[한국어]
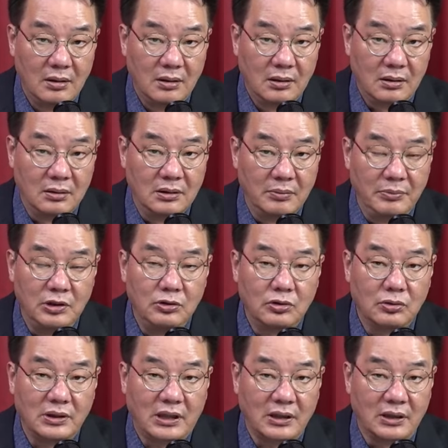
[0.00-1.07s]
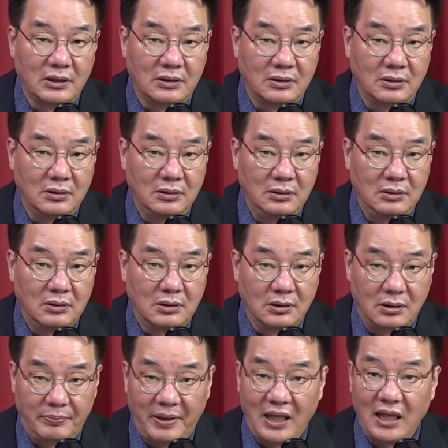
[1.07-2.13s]
근데 민주당에서
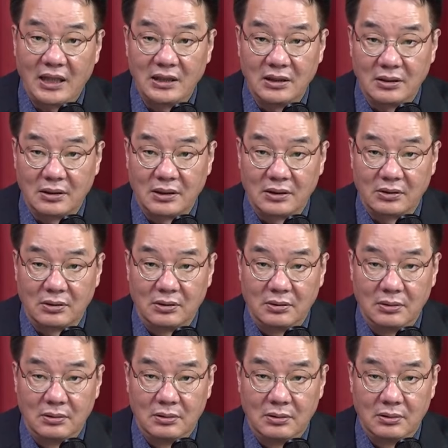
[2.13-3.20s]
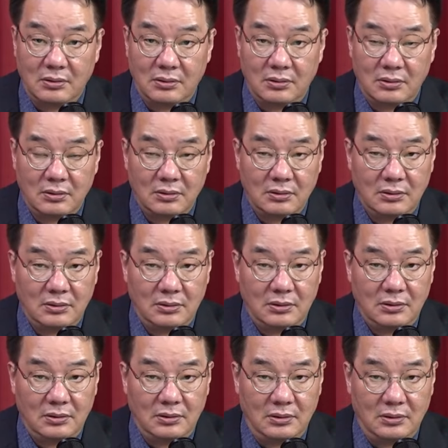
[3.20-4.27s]
그때 반란이 일어났죠.
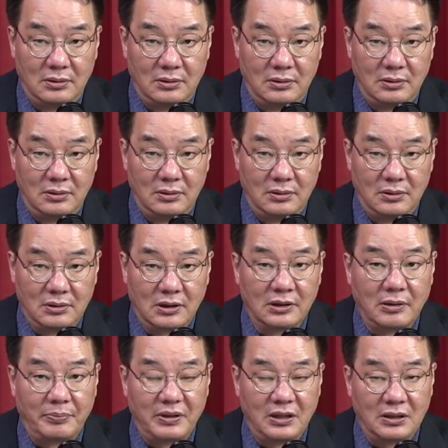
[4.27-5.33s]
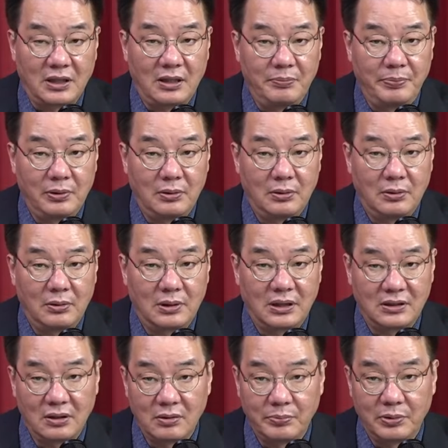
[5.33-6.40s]
어, 근데 이탈표가
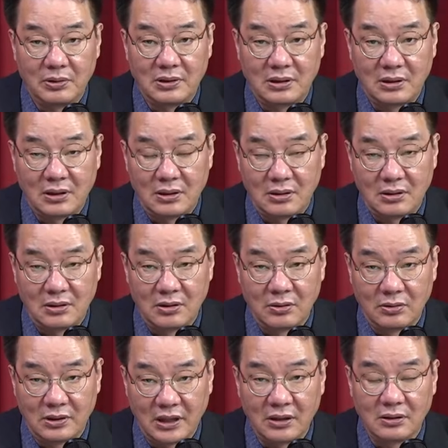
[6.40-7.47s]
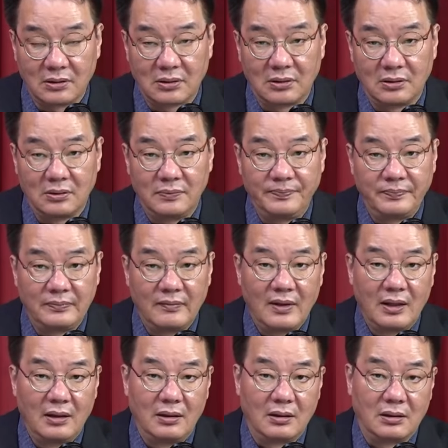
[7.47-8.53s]
30표 정도 생겨서
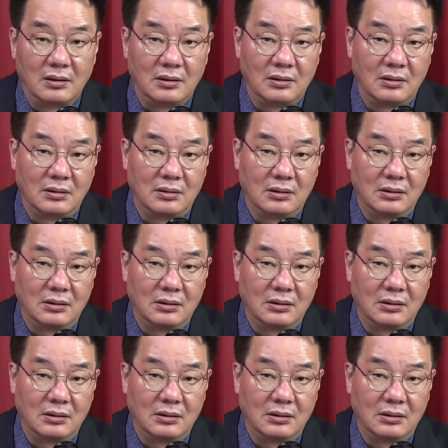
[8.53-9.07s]
이게